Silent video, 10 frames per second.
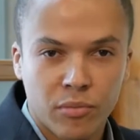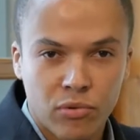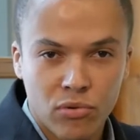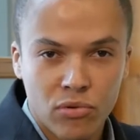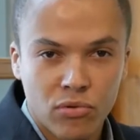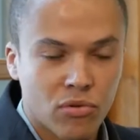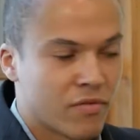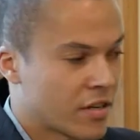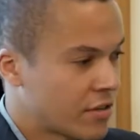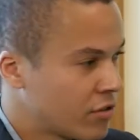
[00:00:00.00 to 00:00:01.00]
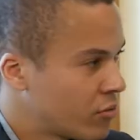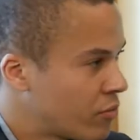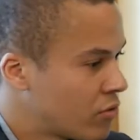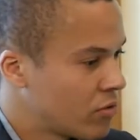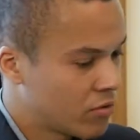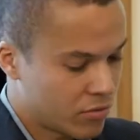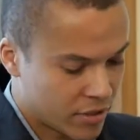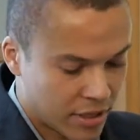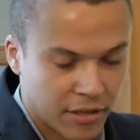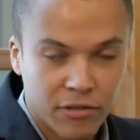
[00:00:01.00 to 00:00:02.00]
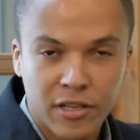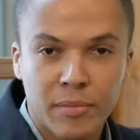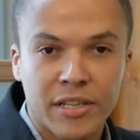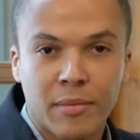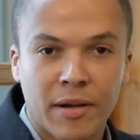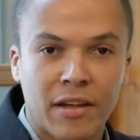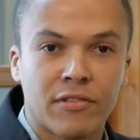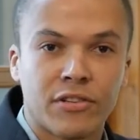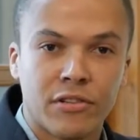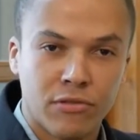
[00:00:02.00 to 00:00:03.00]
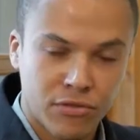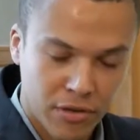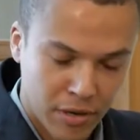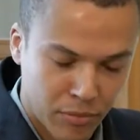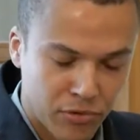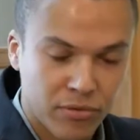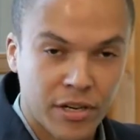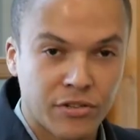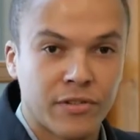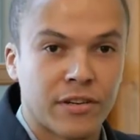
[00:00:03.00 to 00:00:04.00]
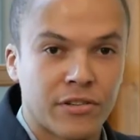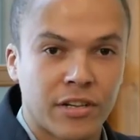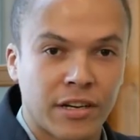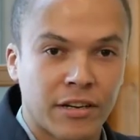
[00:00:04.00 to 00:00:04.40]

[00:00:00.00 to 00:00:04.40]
um pouco, conversando um pouco e tratando também da palavra de Deus. É muito gratificante estar